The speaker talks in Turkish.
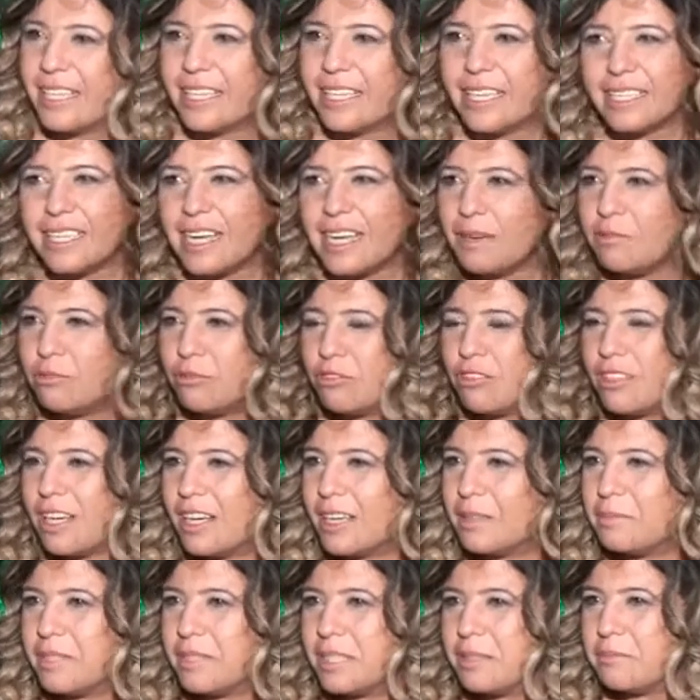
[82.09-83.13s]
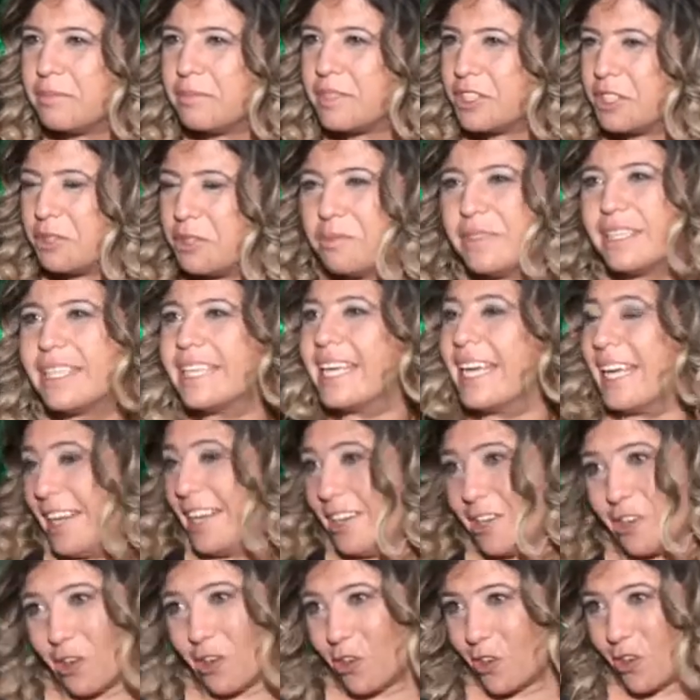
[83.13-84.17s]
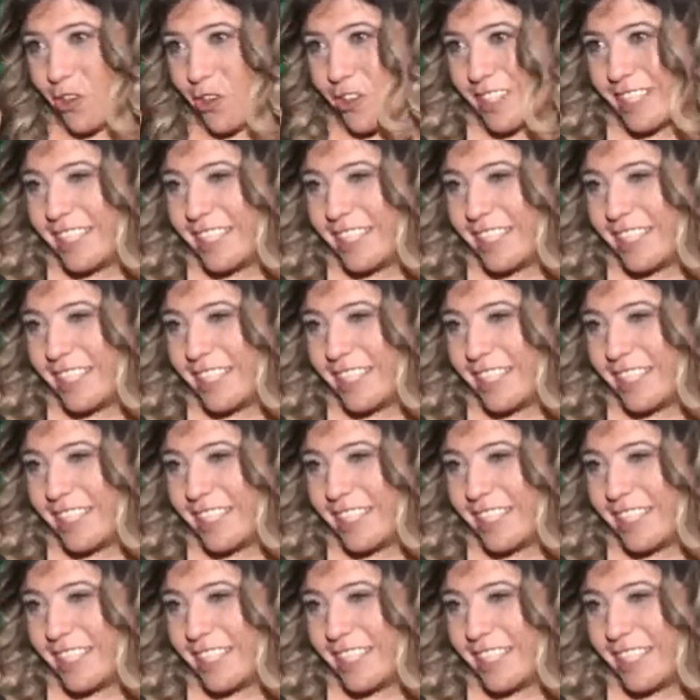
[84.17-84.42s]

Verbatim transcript: Neden bunlar benim başıma geliyor?